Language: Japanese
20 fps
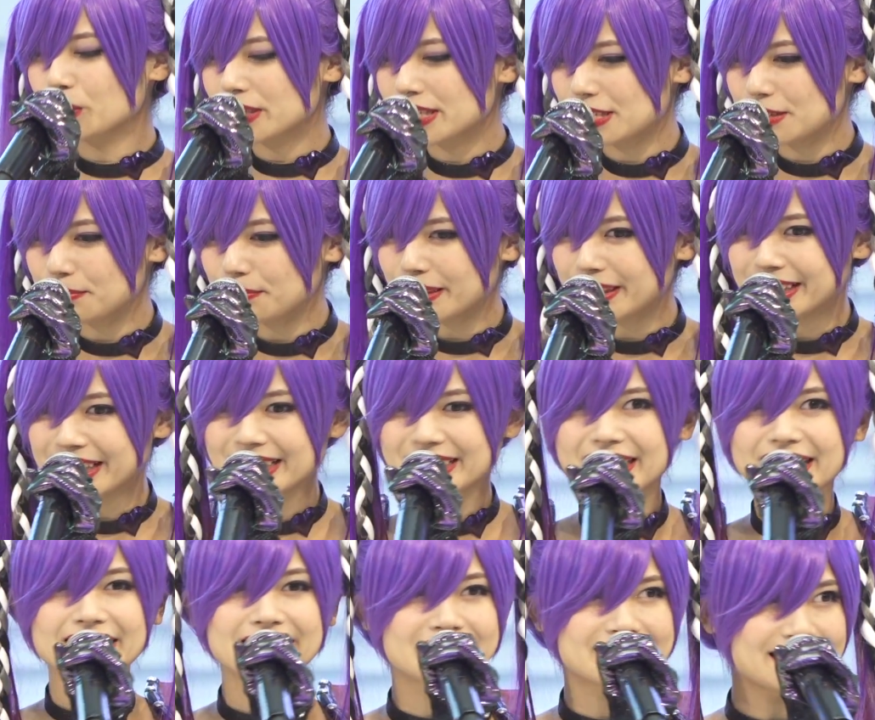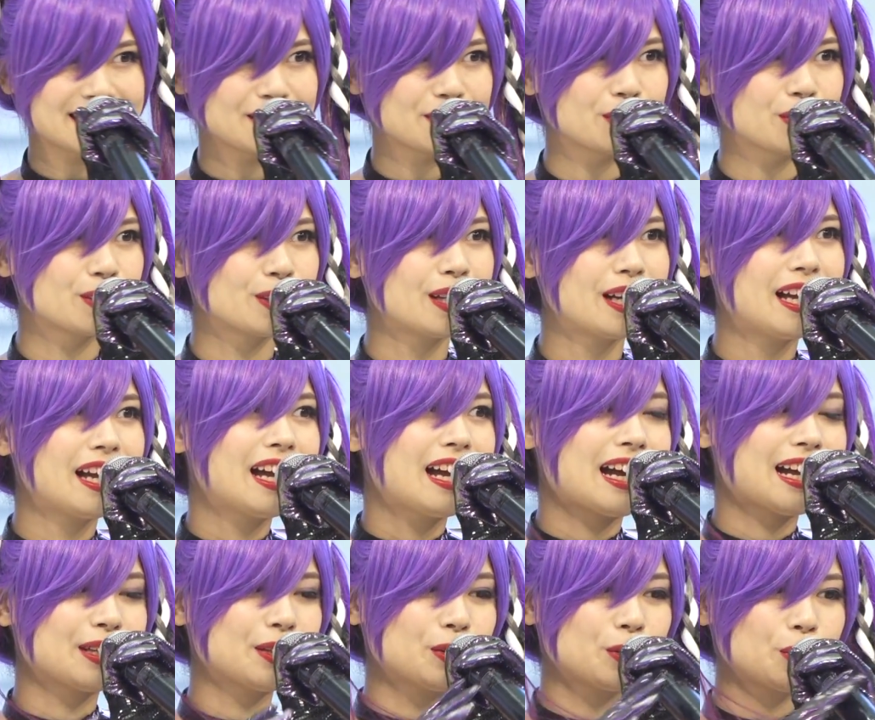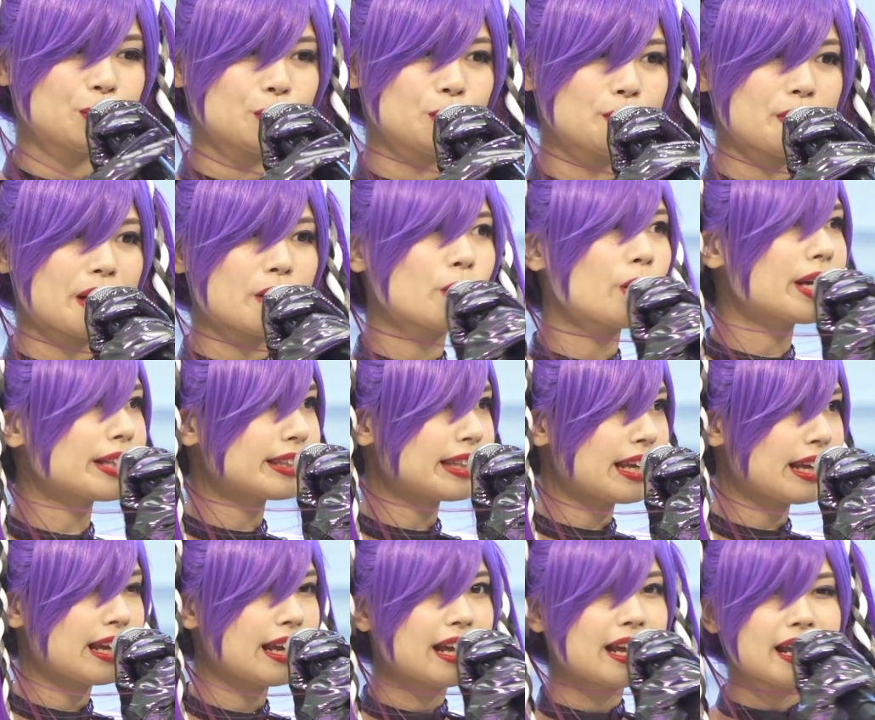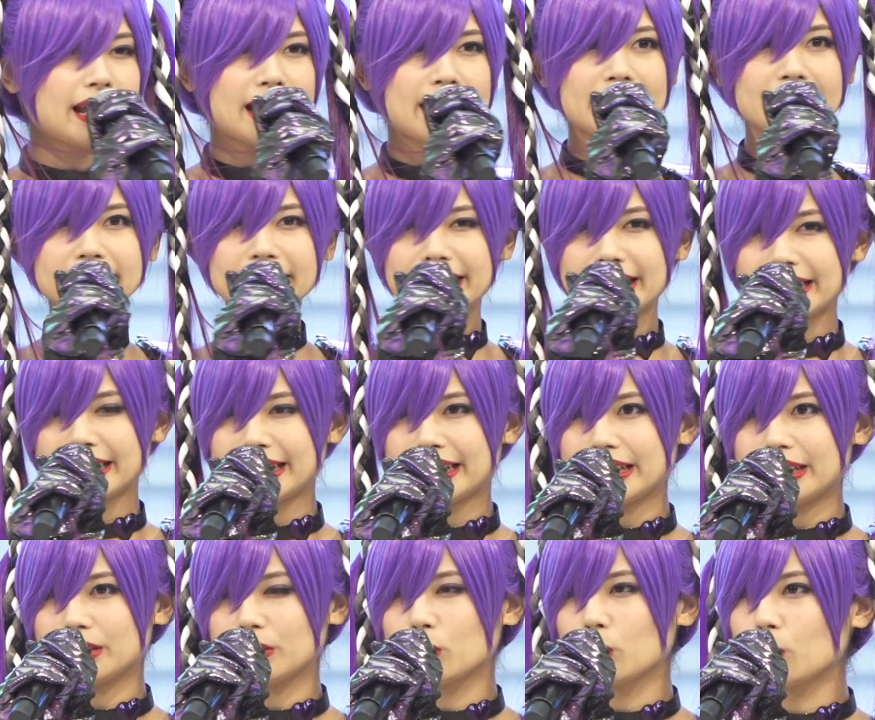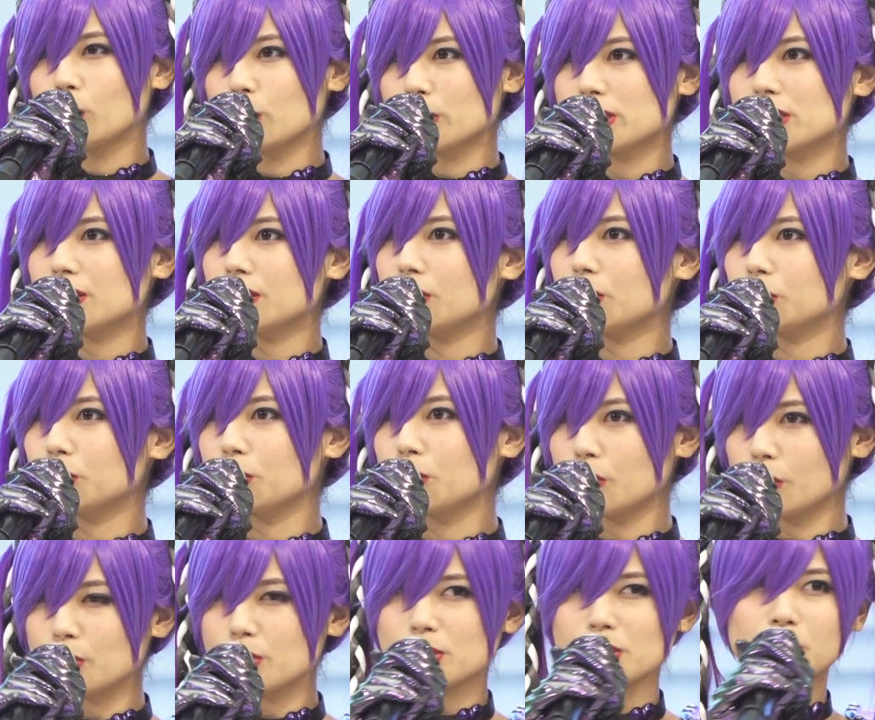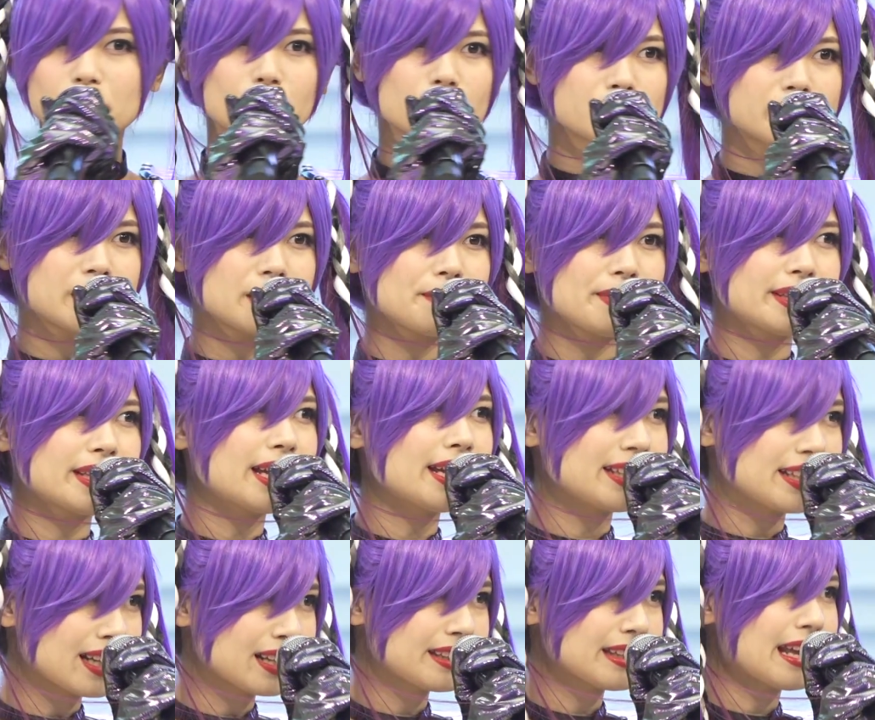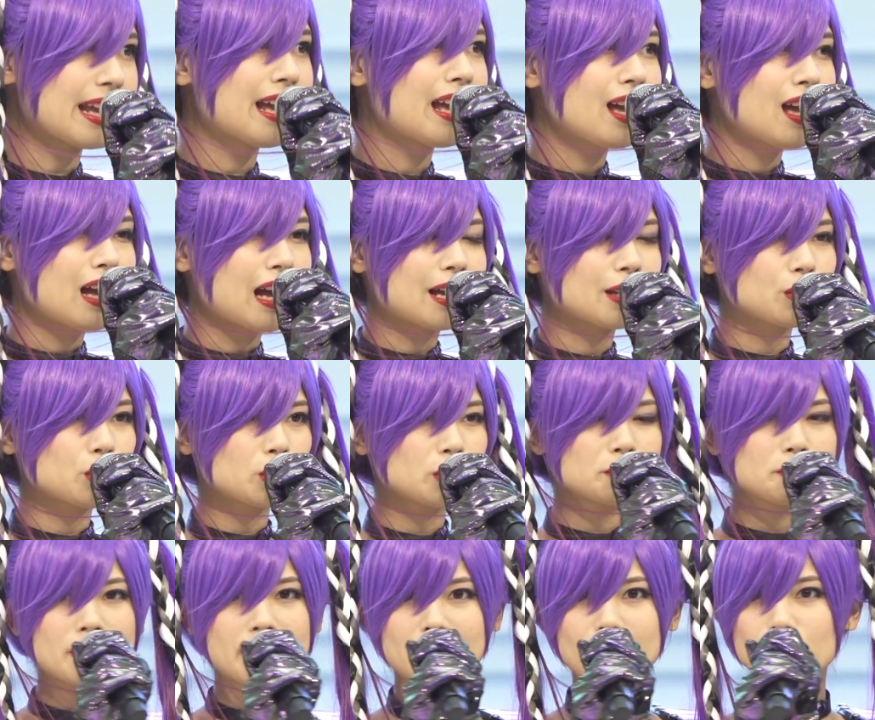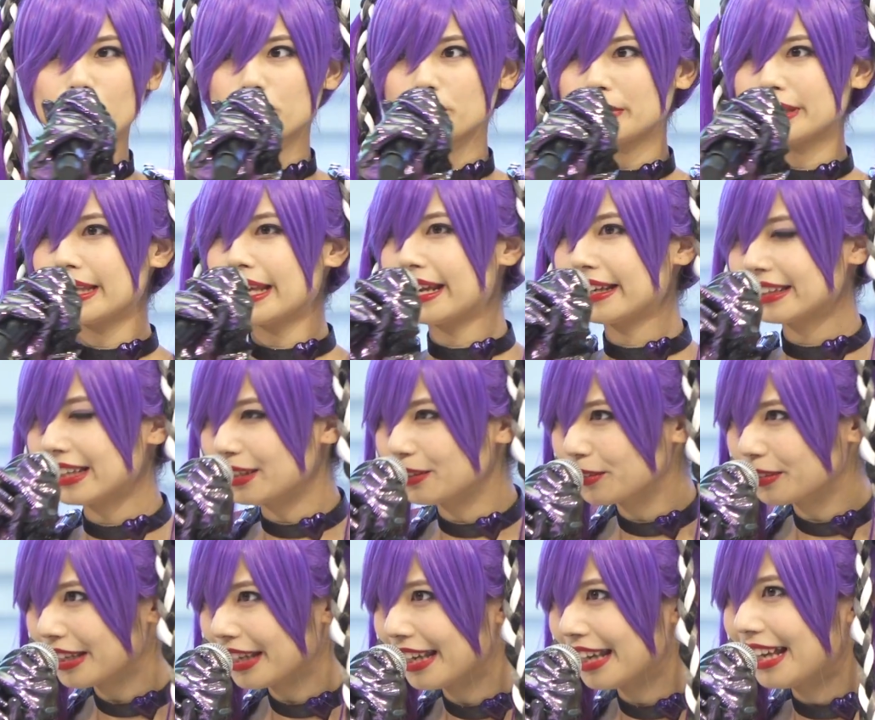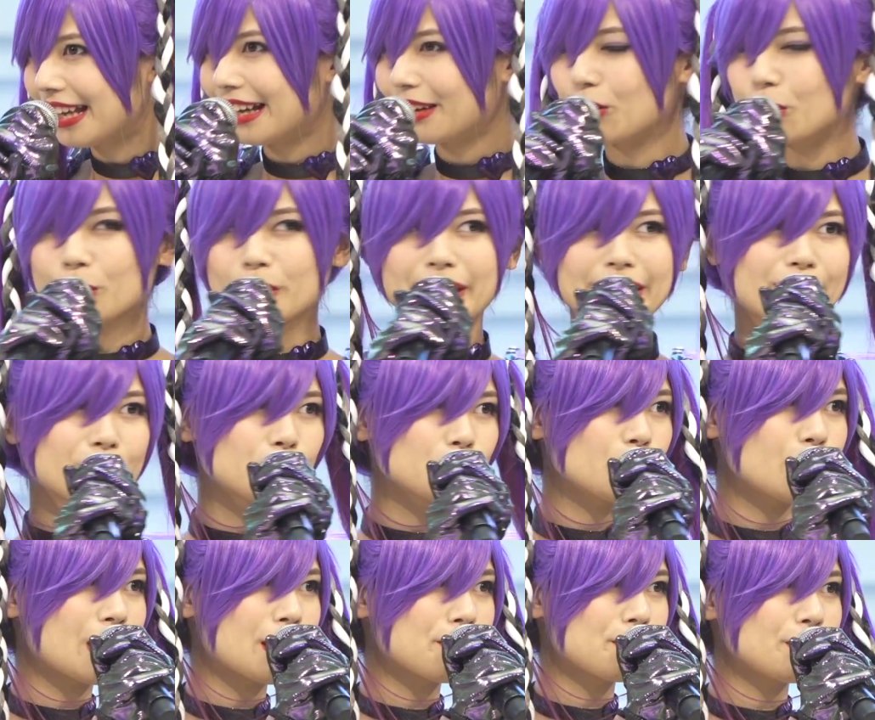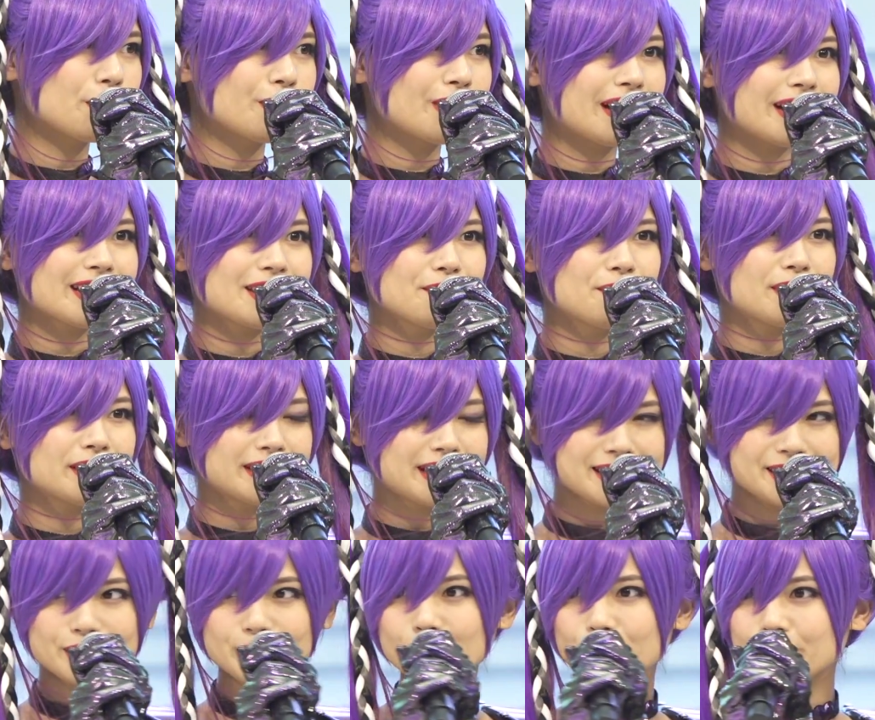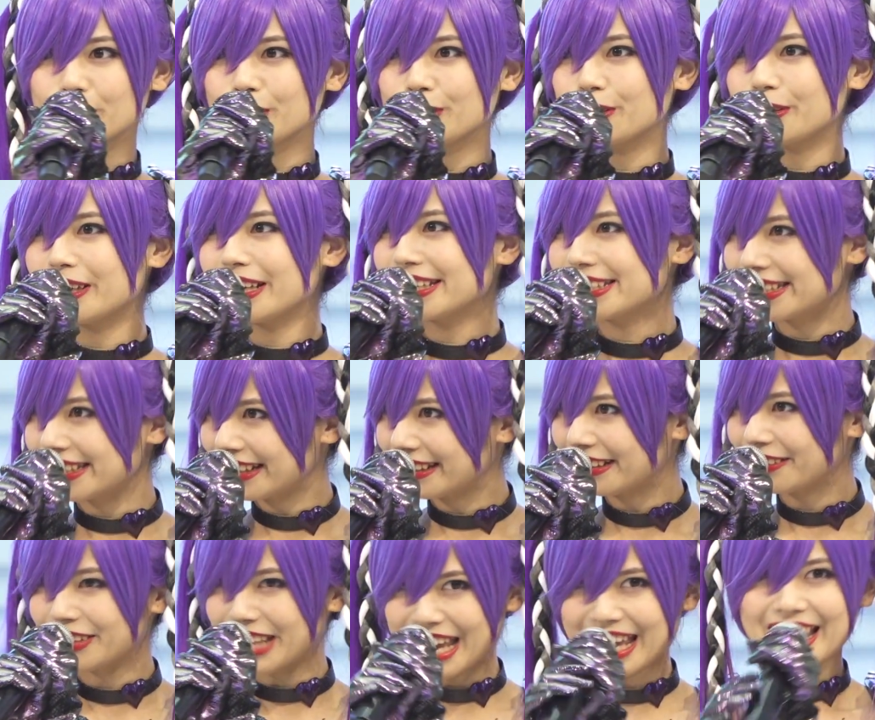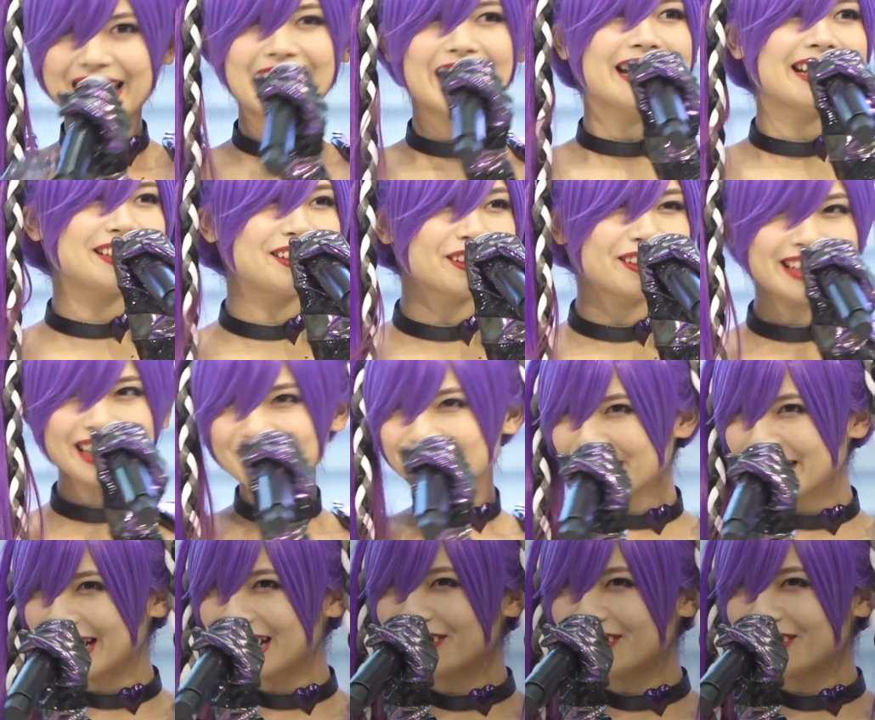ごい心配だったんですけど、こうやって演技のお仕事をずっとしてみたいなって夢を見ていたので、今回この発表が決まってすごく嬉しいので、一生懸命